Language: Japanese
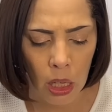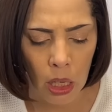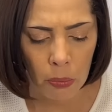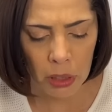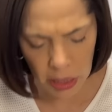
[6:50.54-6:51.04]

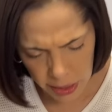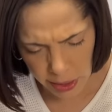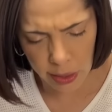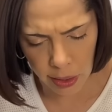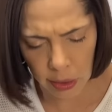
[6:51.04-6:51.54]
まあ、確
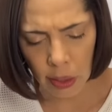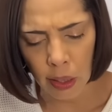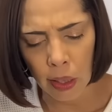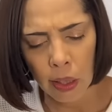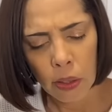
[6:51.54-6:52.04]
かに
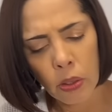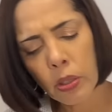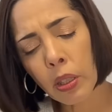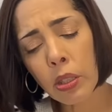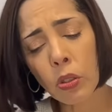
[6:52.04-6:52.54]
ニュース
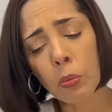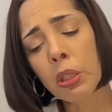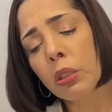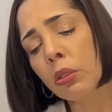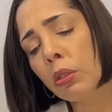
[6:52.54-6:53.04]
記事を見
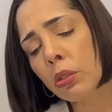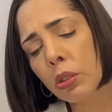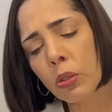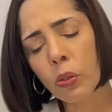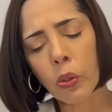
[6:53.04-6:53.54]
ると
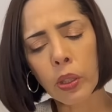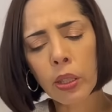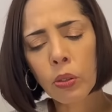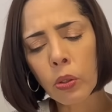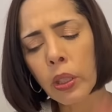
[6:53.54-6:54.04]
中国を
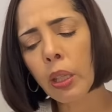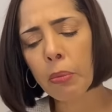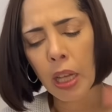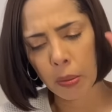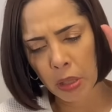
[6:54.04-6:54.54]
念頭に、
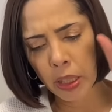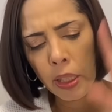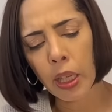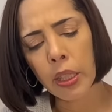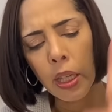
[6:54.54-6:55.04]
まあ、
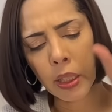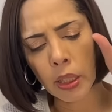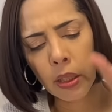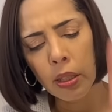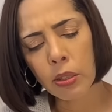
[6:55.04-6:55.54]
アメリカや
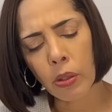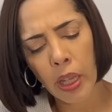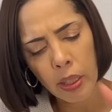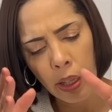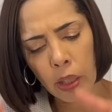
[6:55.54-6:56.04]
イギリスと
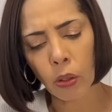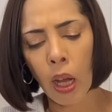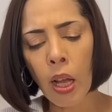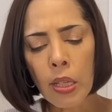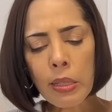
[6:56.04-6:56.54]
連携とか
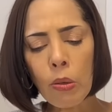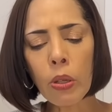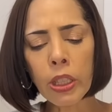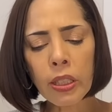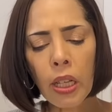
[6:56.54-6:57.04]
そ
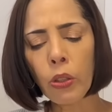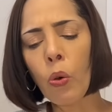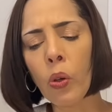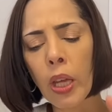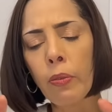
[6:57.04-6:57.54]
ういった
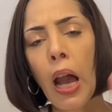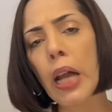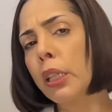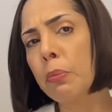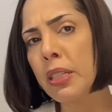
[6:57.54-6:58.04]
表現はあ
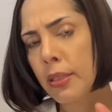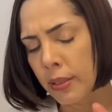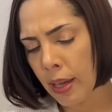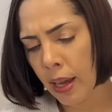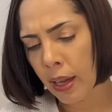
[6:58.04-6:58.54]
ります
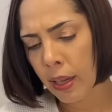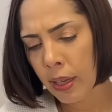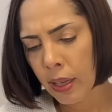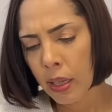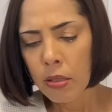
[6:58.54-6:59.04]
が
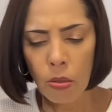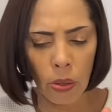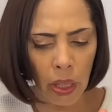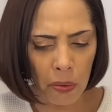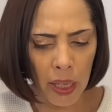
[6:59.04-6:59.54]
そ
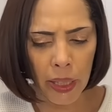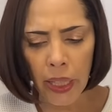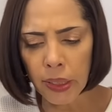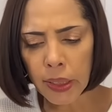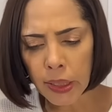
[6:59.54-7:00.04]
れは
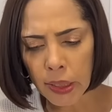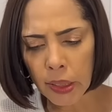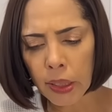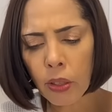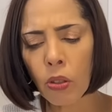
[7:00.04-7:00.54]
連
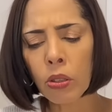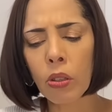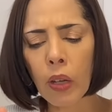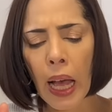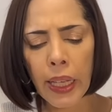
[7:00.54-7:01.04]
日日本
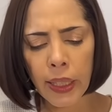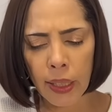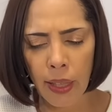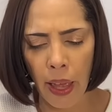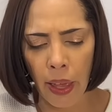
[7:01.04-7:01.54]
の海
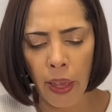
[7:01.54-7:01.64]
域で